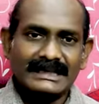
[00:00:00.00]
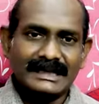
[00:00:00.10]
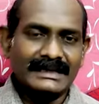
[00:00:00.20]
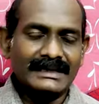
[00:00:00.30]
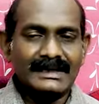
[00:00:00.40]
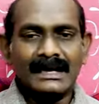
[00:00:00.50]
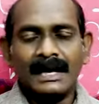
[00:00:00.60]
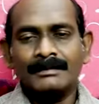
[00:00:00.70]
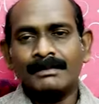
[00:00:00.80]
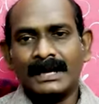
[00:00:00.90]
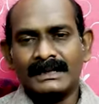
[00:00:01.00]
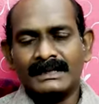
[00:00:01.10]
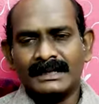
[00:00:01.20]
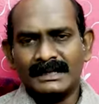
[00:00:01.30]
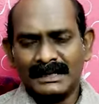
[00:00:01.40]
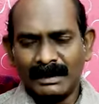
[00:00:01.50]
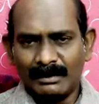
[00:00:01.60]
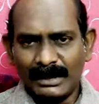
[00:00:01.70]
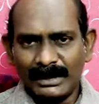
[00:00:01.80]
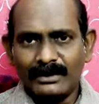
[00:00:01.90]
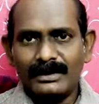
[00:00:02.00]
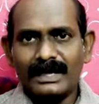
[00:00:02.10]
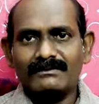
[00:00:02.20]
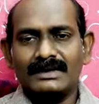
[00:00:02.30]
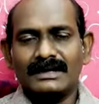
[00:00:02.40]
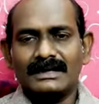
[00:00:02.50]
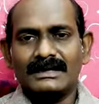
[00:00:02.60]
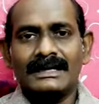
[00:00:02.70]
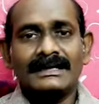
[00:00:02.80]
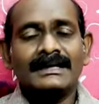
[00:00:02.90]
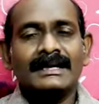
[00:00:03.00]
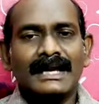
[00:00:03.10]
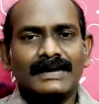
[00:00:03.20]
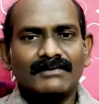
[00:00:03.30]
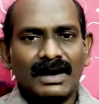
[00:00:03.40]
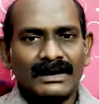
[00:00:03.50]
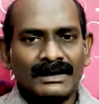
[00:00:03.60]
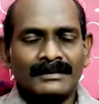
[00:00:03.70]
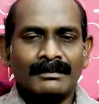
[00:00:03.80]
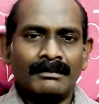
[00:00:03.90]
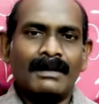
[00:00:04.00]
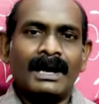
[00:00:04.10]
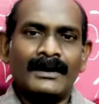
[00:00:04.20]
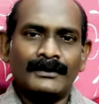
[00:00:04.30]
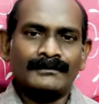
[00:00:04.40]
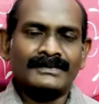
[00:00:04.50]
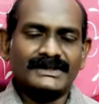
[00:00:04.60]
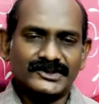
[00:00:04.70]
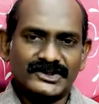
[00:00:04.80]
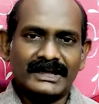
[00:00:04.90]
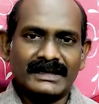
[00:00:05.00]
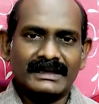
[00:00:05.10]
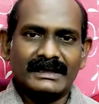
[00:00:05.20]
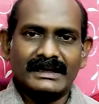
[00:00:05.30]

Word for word: நீ காண்பாய் நம்முடைய குறைவுகள் நிறைவாய் மாறும் சரி